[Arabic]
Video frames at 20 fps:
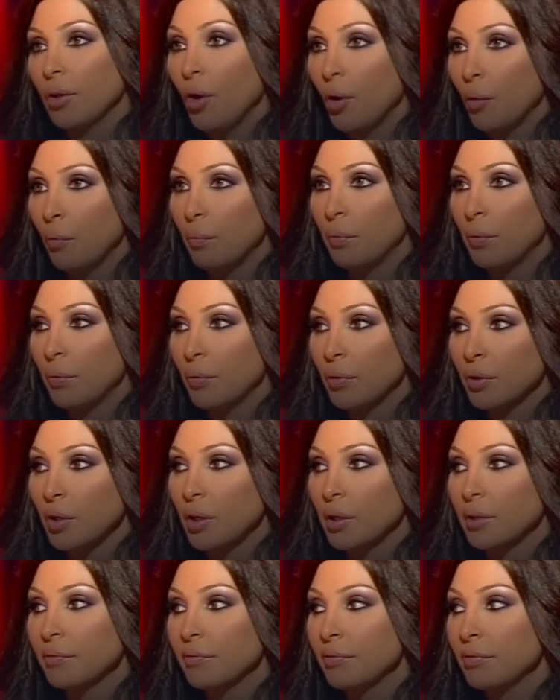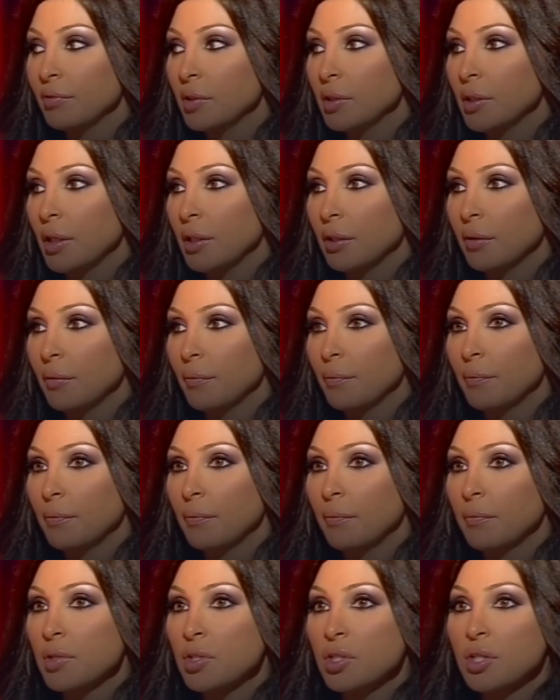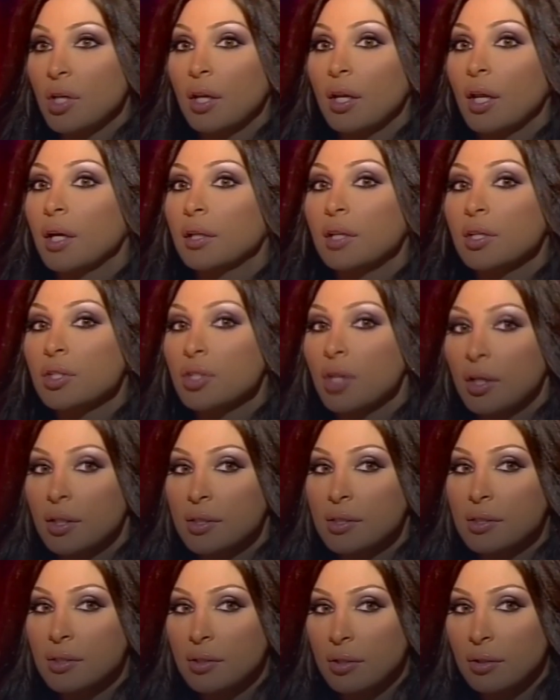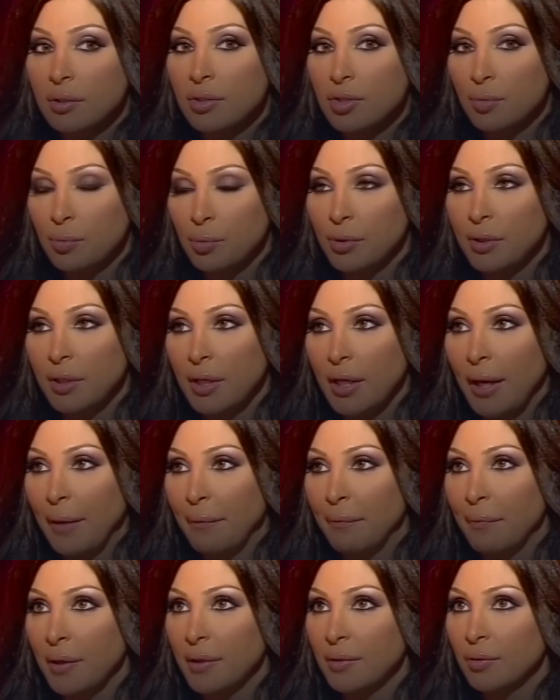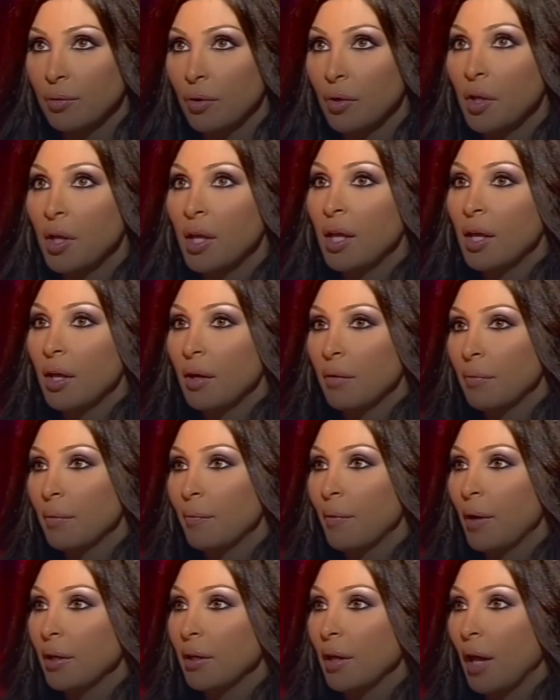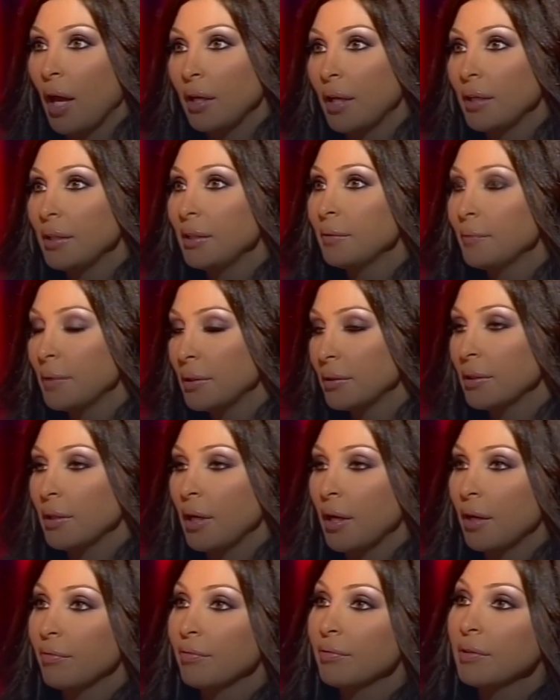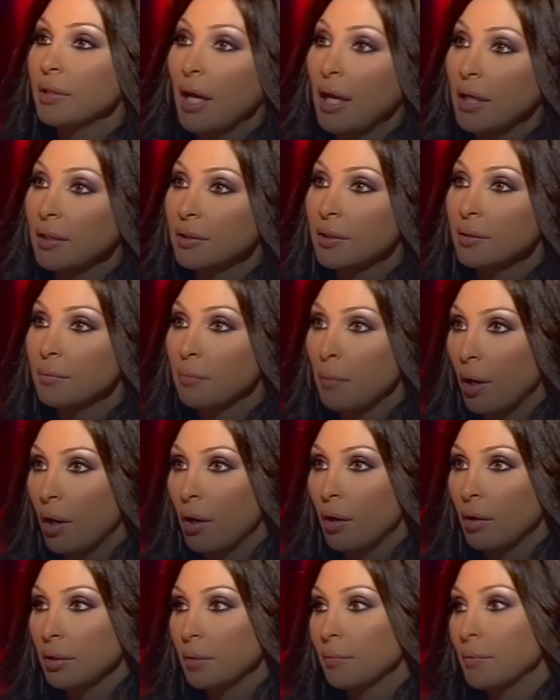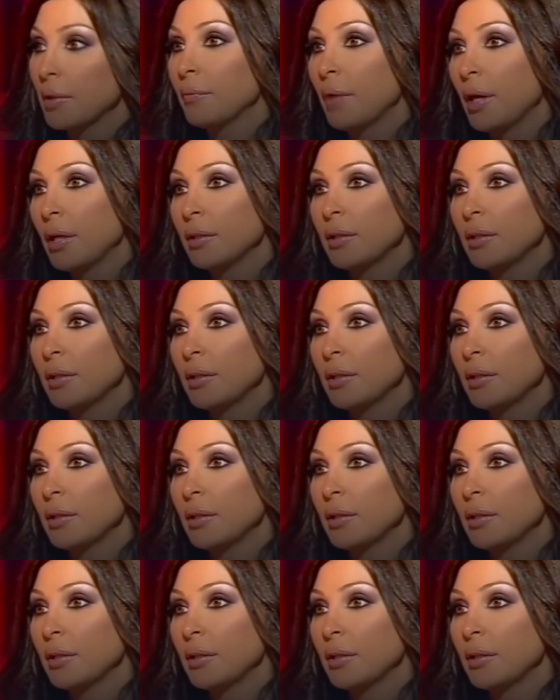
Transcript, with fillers: حب وانغرم فيه يعني مش يلا هذا شخص جيبوا لي اياه حبيته ببقى على القليل مقتنعه فيه لحد ما يمكن ما